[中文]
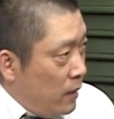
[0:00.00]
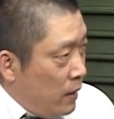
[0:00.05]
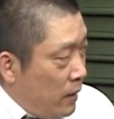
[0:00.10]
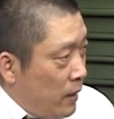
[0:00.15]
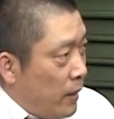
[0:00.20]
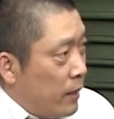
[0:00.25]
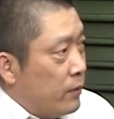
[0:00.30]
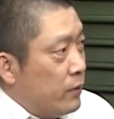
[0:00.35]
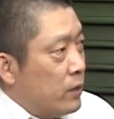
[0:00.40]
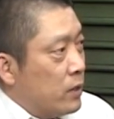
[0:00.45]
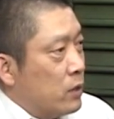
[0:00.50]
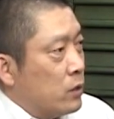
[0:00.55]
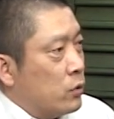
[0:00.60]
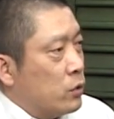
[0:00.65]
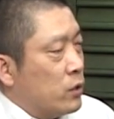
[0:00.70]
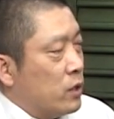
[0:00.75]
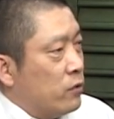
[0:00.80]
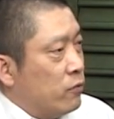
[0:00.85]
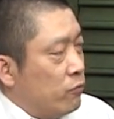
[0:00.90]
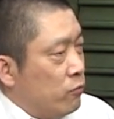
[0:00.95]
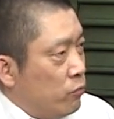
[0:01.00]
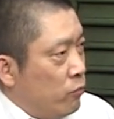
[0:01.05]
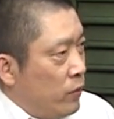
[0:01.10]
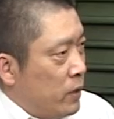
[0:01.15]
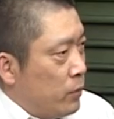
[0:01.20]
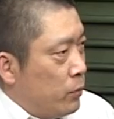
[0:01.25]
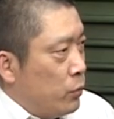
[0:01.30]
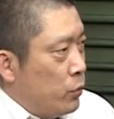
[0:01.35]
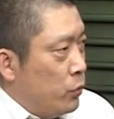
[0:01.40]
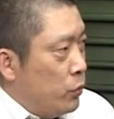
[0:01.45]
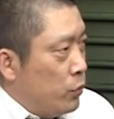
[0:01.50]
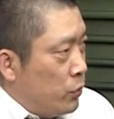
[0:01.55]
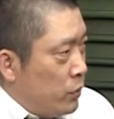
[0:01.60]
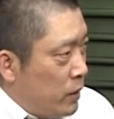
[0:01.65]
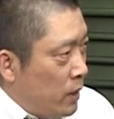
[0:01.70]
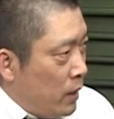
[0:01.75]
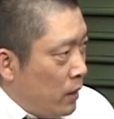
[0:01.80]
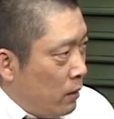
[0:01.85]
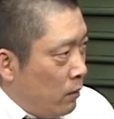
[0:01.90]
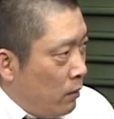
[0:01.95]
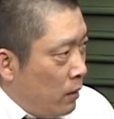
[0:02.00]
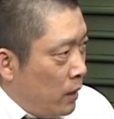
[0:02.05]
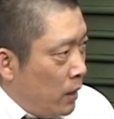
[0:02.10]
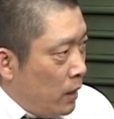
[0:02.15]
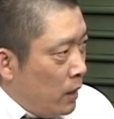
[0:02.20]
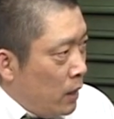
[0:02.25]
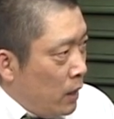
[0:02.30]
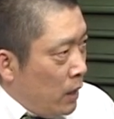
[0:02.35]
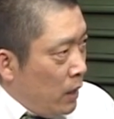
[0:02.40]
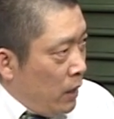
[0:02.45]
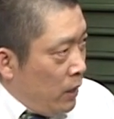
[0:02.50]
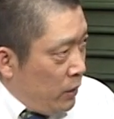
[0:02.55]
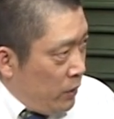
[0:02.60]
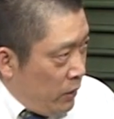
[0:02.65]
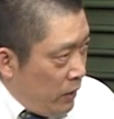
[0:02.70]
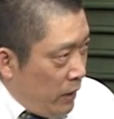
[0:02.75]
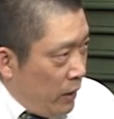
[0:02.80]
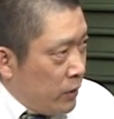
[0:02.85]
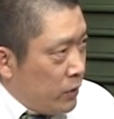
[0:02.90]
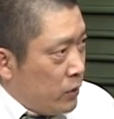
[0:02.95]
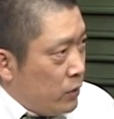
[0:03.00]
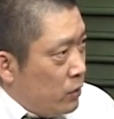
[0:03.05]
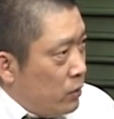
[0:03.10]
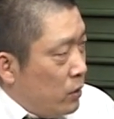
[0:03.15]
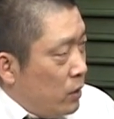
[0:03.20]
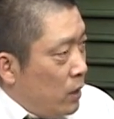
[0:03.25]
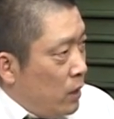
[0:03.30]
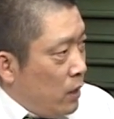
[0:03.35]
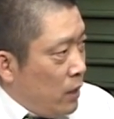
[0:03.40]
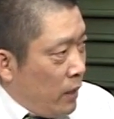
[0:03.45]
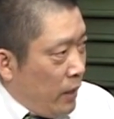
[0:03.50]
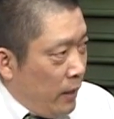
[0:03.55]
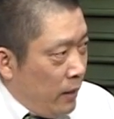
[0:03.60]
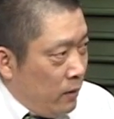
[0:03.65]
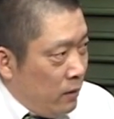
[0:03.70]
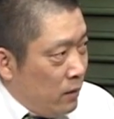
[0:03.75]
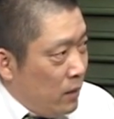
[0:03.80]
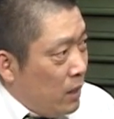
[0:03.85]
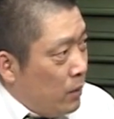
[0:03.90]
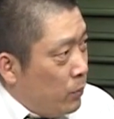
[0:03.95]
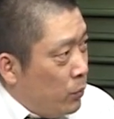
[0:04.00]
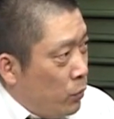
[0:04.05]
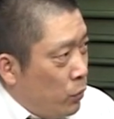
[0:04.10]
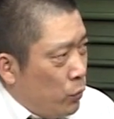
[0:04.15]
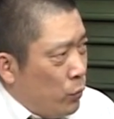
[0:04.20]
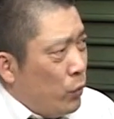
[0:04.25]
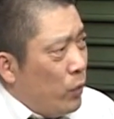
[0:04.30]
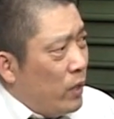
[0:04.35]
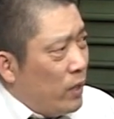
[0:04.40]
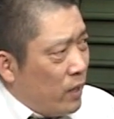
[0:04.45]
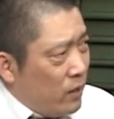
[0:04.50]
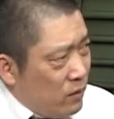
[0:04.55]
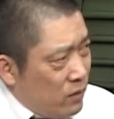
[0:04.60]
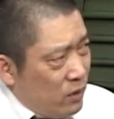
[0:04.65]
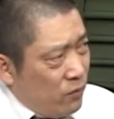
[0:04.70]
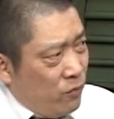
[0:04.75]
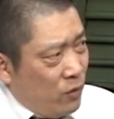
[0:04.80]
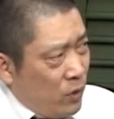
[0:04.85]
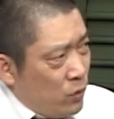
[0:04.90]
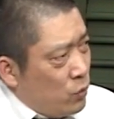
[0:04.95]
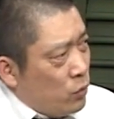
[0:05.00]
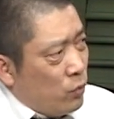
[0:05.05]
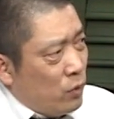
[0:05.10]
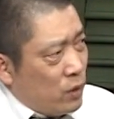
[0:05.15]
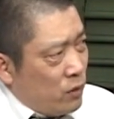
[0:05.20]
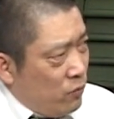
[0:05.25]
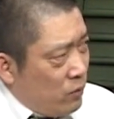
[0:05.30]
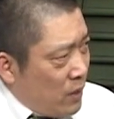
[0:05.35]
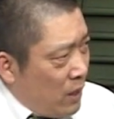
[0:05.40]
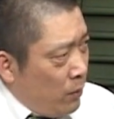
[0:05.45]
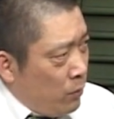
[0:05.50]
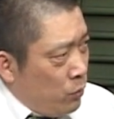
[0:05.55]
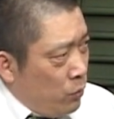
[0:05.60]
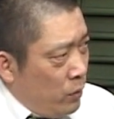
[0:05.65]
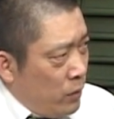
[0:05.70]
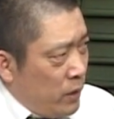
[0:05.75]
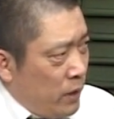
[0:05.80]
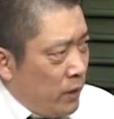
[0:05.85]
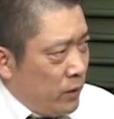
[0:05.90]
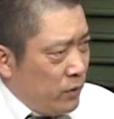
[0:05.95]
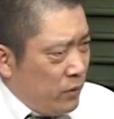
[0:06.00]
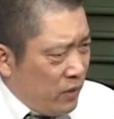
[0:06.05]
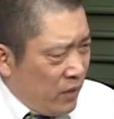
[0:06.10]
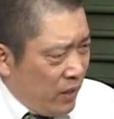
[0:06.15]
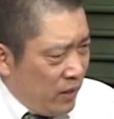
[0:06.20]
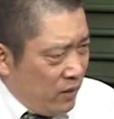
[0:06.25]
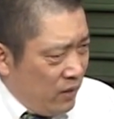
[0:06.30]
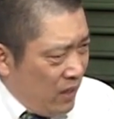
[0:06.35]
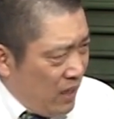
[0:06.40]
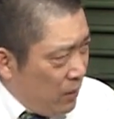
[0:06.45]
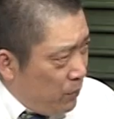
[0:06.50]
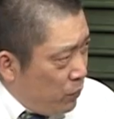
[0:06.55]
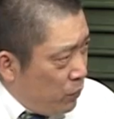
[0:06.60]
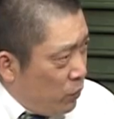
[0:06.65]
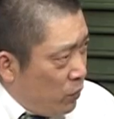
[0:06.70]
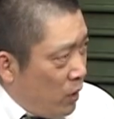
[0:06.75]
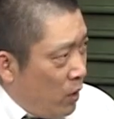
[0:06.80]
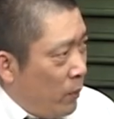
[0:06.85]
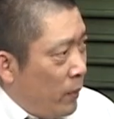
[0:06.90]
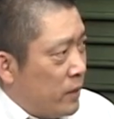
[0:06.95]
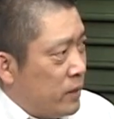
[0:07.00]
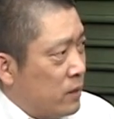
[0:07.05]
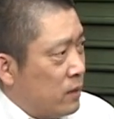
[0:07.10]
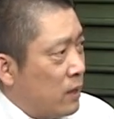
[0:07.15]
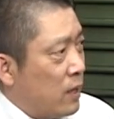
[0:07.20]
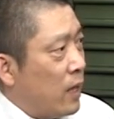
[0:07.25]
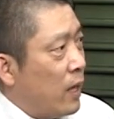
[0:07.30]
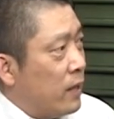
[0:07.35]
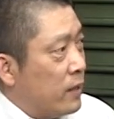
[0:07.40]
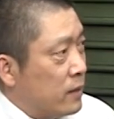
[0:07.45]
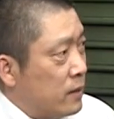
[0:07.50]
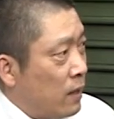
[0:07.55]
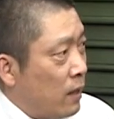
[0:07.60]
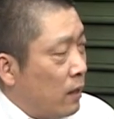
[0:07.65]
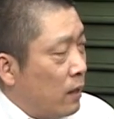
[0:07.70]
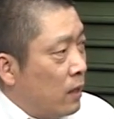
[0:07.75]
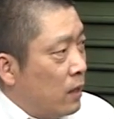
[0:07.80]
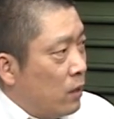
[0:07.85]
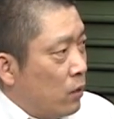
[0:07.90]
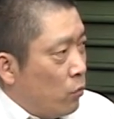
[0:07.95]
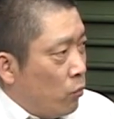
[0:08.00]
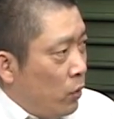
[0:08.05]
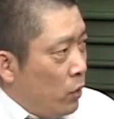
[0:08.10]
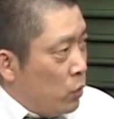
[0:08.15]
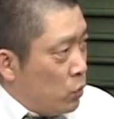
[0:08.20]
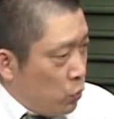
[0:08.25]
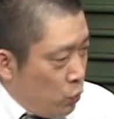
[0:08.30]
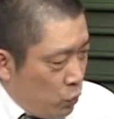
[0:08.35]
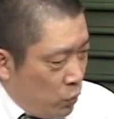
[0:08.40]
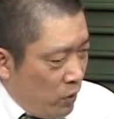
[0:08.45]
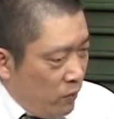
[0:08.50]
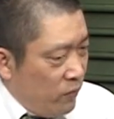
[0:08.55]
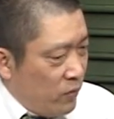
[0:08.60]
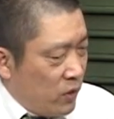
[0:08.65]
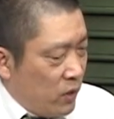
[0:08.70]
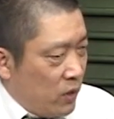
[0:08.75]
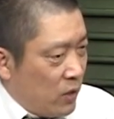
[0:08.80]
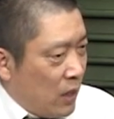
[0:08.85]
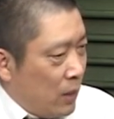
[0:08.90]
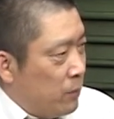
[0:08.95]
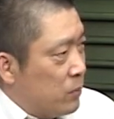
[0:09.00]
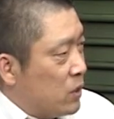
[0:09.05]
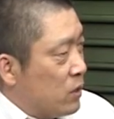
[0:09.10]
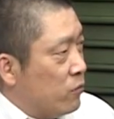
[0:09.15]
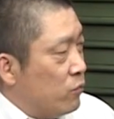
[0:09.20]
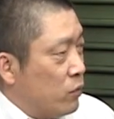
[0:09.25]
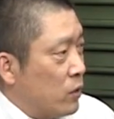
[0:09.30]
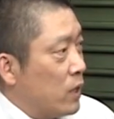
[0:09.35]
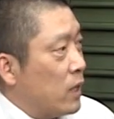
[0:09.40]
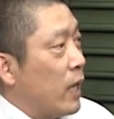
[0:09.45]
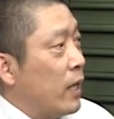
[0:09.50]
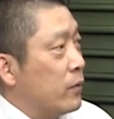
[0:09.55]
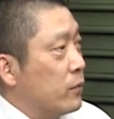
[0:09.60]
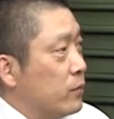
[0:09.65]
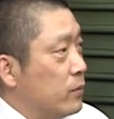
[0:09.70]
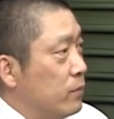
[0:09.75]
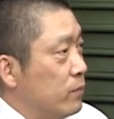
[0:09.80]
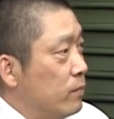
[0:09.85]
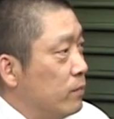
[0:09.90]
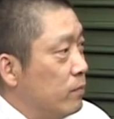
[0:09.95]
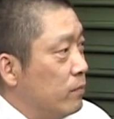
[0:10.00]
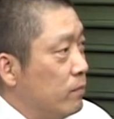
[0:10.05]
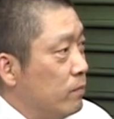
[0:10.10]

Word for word: 还有一个是政府为什么允许这样的话呢？也是给内部越南政府跟中国政府差不多，也是给内部老百姓看一下关于主权问题他们政府的态度。